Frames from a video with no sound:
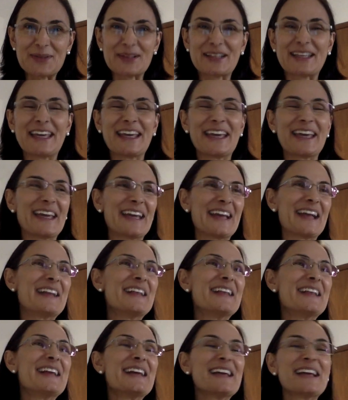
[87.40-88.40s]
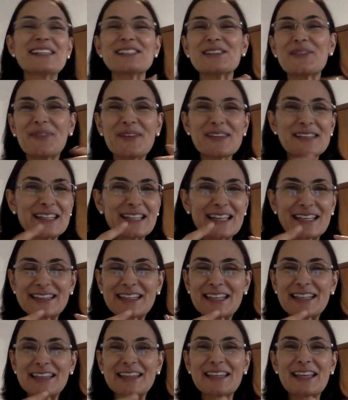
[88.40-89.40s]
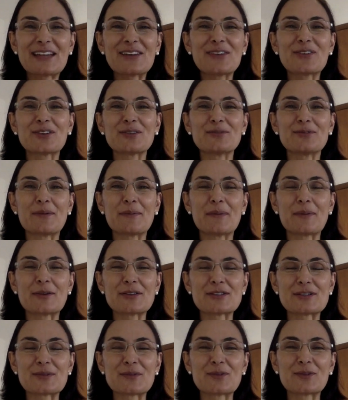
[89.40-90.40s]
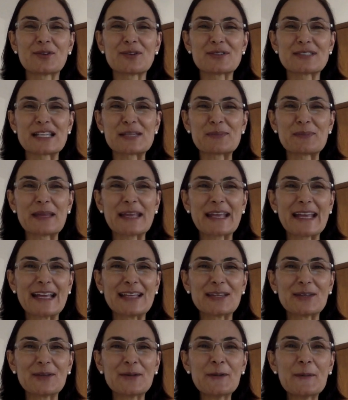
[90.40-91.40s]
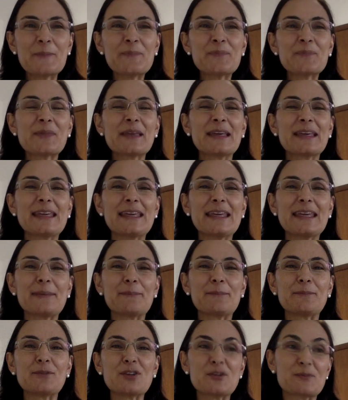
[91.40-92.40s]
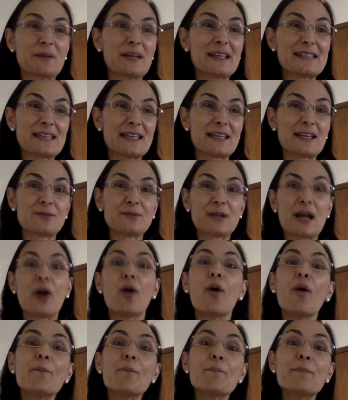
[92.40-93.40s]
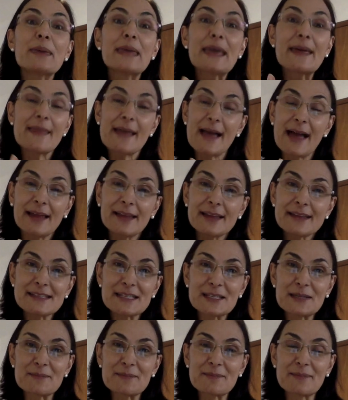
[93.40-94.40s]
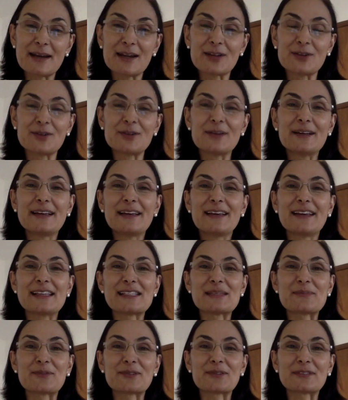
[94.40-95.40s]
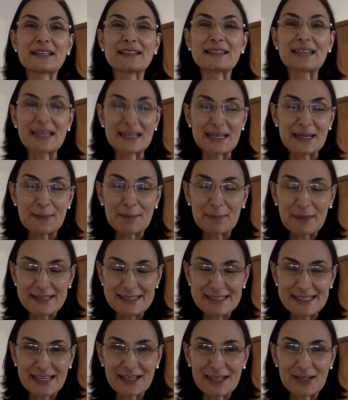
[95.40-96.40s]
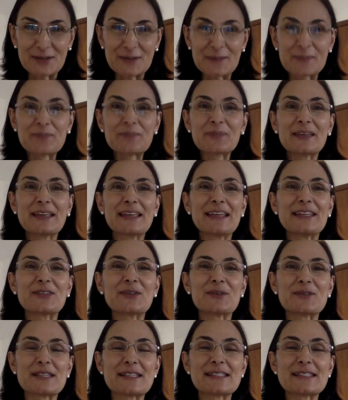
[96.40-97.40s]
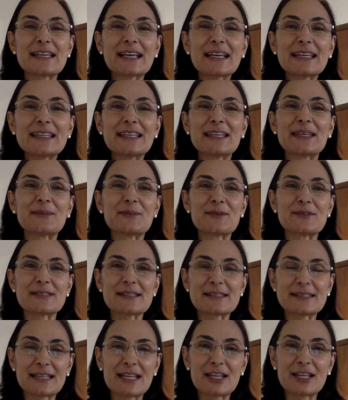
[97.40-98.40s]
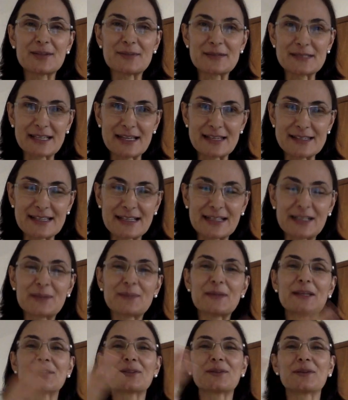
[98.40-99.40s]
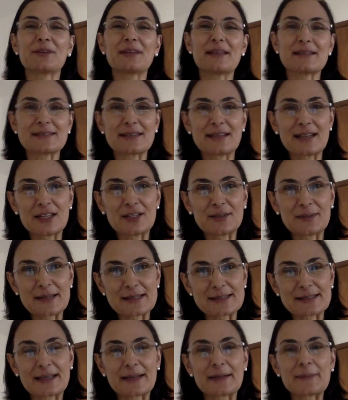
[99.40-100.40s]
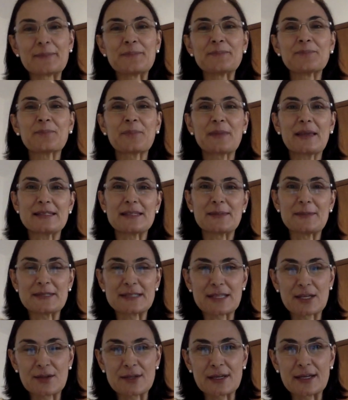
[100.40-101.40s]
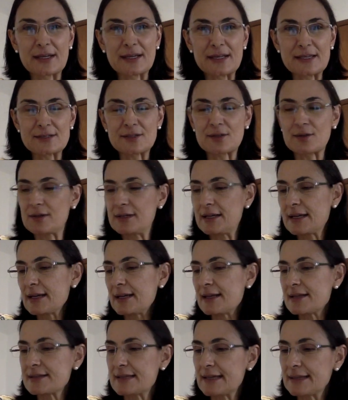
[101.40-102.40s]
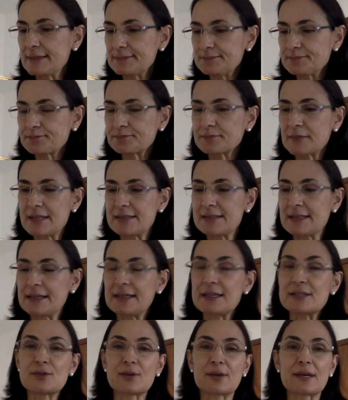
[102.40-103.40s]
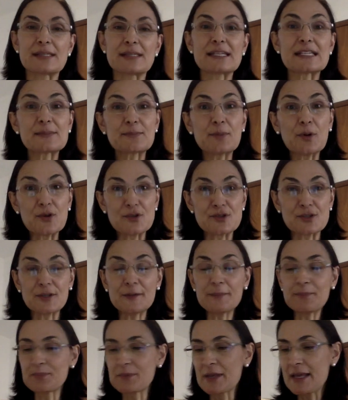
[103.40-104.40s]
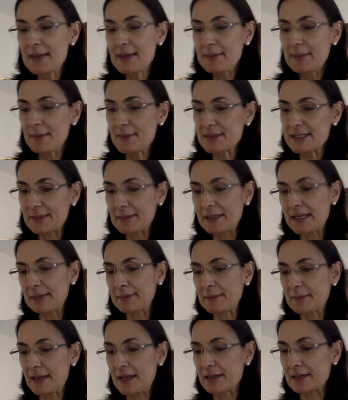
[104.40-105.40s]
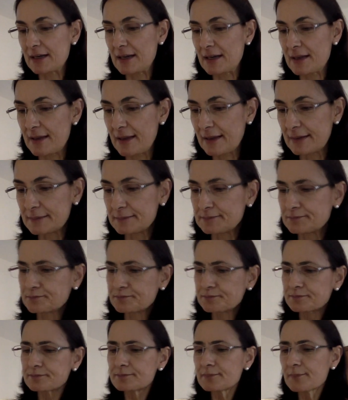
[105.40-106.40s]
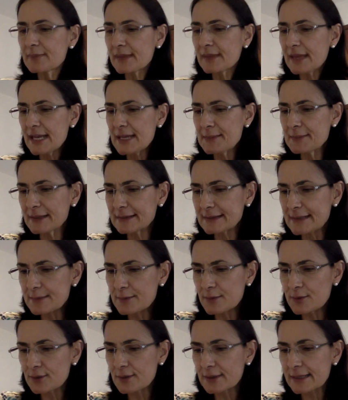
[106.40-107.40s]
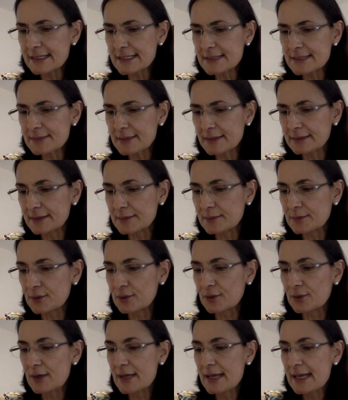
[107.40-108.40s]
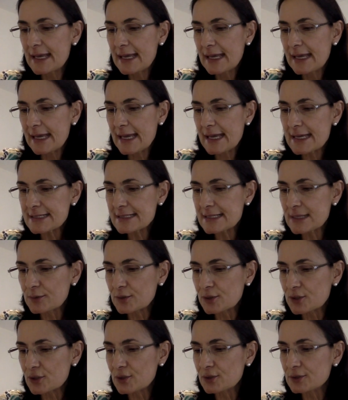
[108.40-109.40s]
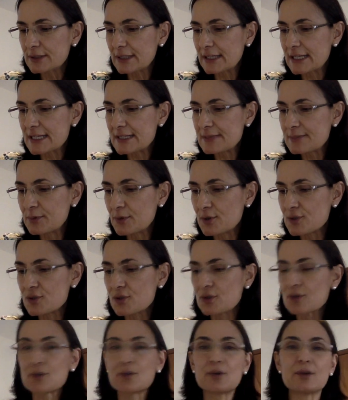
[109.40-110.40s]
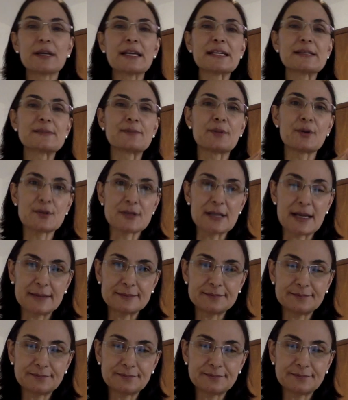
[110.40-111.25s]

Porque es difícil entender lo que Juan Pablo II lo está explicando y nos parece una obviedad y sin embargo es importante repasarlo. Entonces, ya que dijimos, de este lado va a estar el sacramento y de este lado va a estar ese misterio de Cristo con la iglesia, este Cristo que es esposo, vamos a ver la primera realidad. El matrimonio, ¿qué es el matrimonio? Es la unión del esposo con la esposa.